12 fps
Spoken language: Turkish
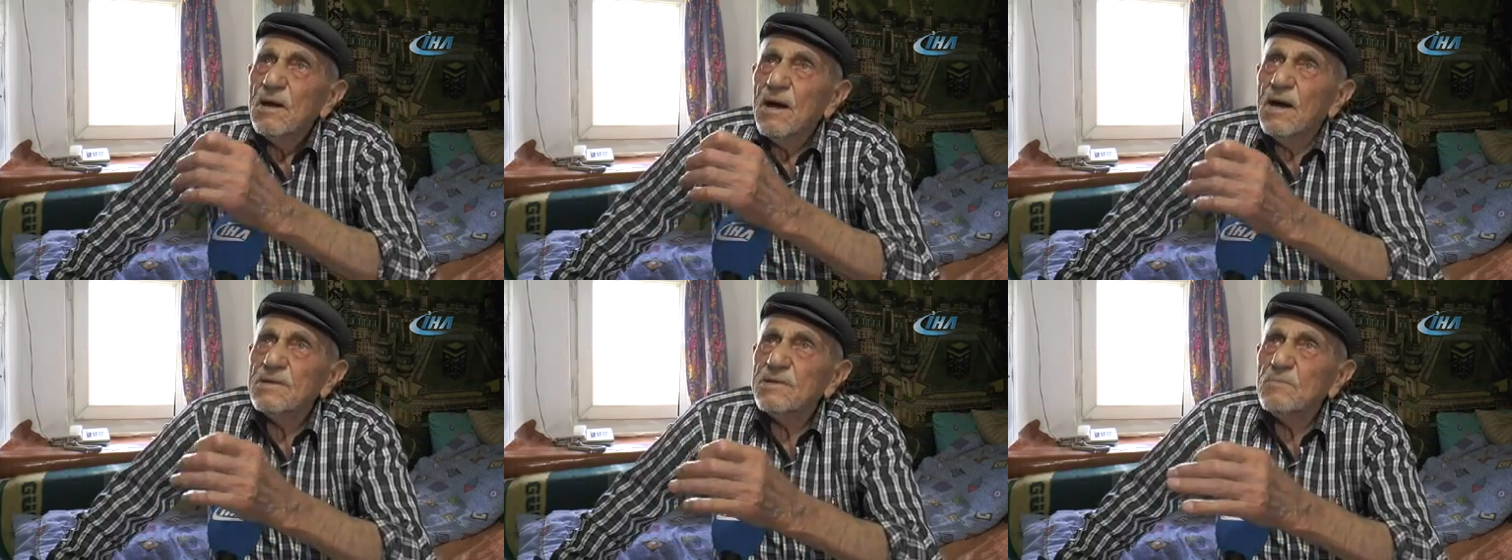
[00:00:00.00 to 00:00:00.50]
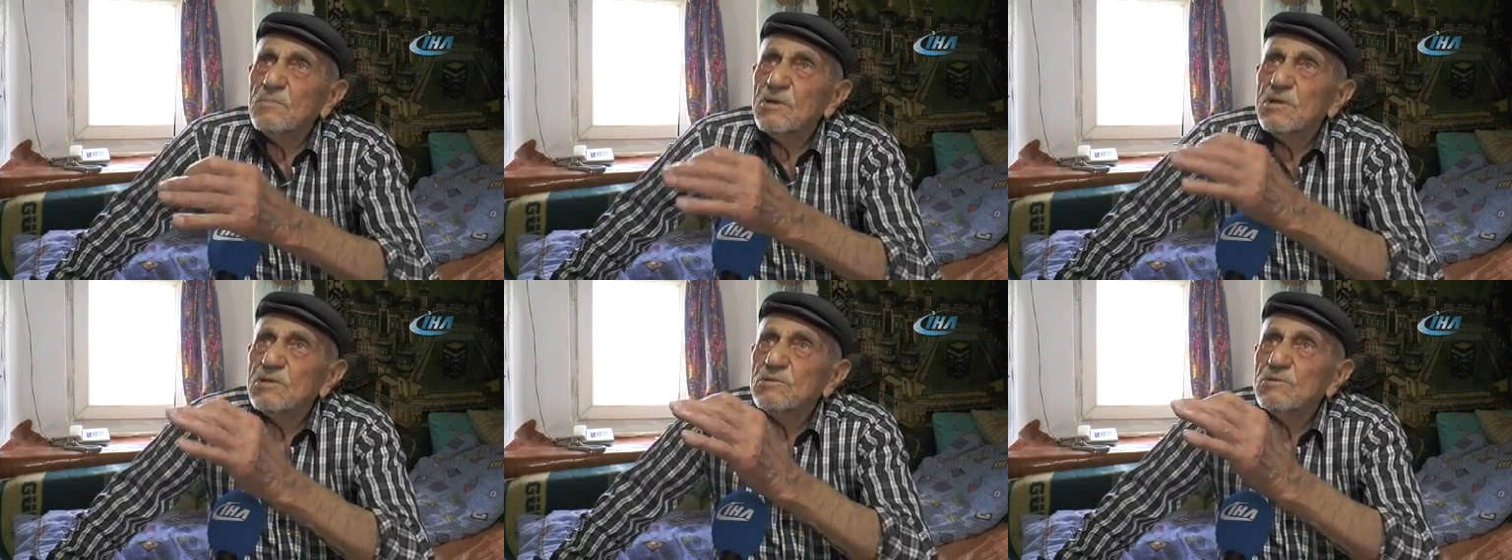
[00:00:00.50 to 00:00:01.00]
Anne
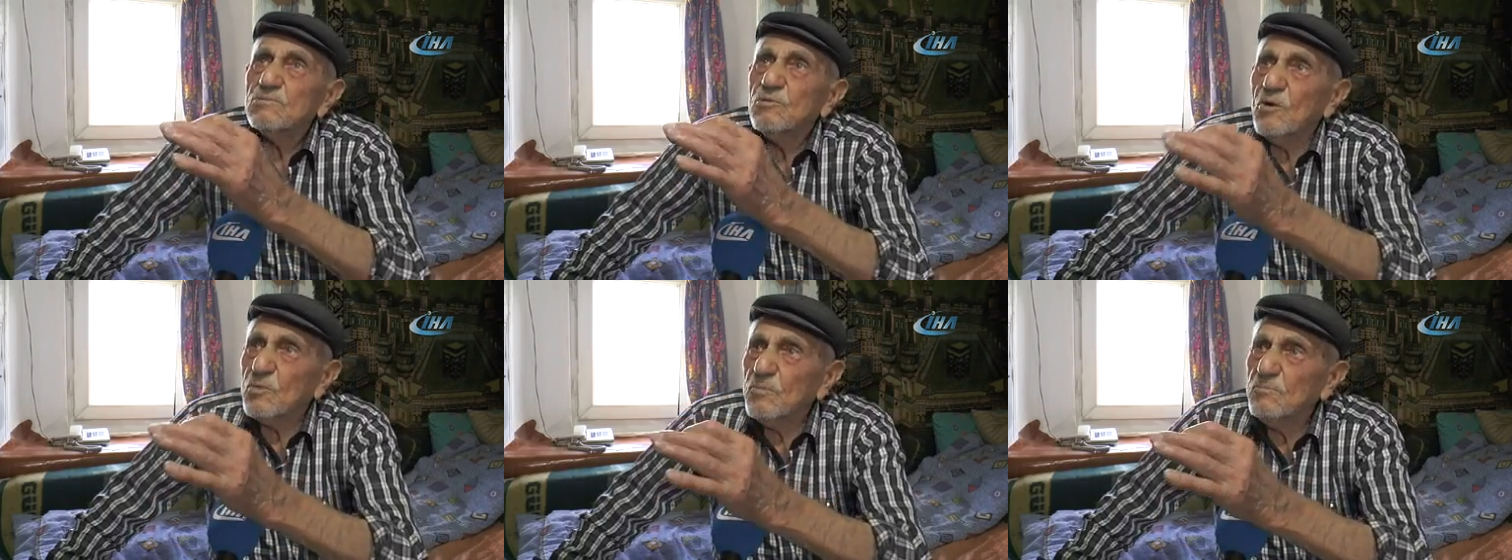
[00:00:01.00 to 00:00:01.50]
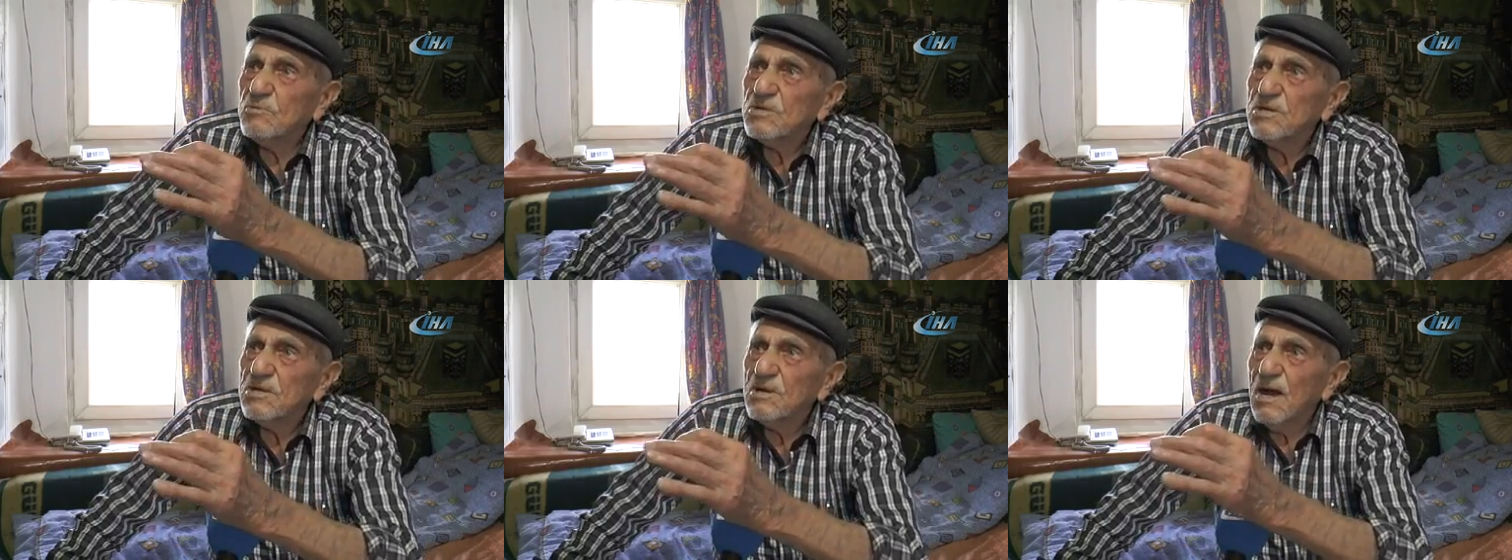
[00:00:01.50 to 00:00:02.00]
bir çorba
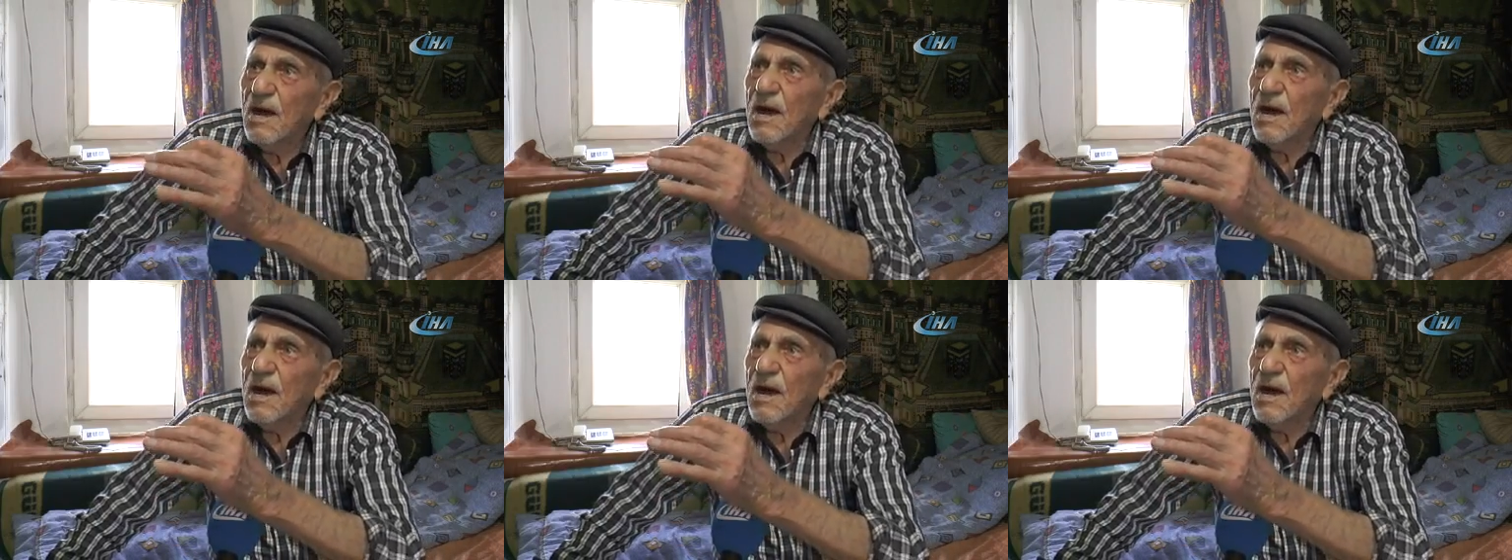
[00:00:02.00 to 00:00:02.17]
pişir.